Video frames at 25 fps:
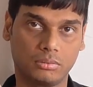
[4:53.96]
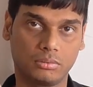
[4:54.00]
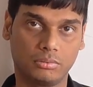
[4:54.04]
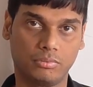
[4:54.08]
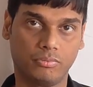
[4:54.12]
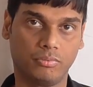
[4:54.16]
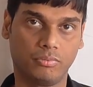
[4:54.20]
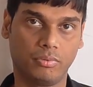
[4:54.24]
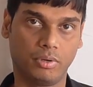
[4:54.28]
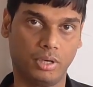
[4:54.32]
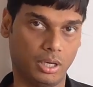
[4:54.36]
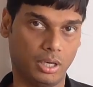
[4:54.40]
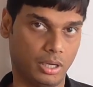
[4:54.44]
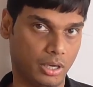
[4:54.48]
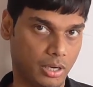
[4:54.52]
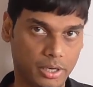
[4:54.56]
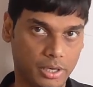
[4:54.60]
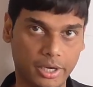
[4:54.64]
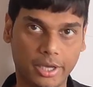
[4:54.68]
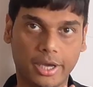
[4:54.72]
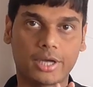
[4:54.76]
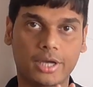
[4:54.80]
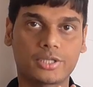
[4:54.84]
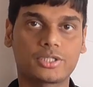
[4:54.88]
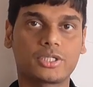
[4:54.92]

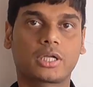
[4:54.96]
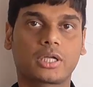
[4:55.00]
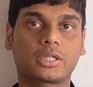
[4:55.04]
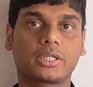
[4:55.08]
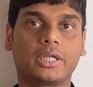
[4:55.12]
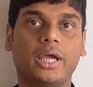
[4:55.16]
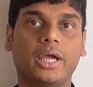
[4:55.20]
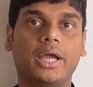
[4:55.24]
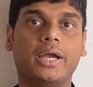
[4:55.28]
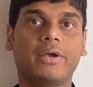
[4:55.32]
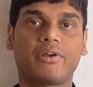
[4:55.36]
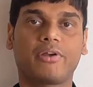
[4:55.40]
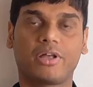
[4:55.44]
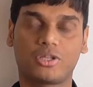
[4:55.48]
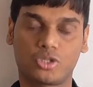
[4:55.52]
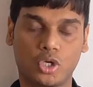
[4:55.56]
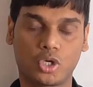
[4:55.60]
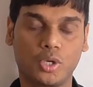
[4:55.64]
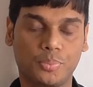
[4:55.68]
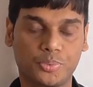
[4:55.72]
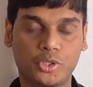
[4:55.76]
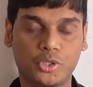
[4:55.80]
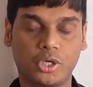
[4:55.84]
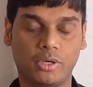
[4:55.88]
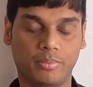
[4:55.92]
अर्न कर सकते हैं
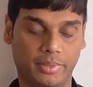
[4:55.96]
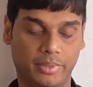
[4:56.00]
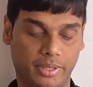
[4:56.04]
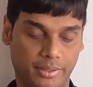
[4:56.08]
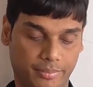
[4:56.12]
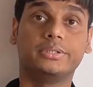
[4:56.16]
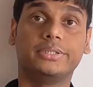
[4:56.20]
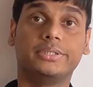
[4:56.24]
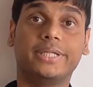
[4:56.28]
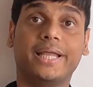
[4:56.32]
ट्रांसक्रिप्शन में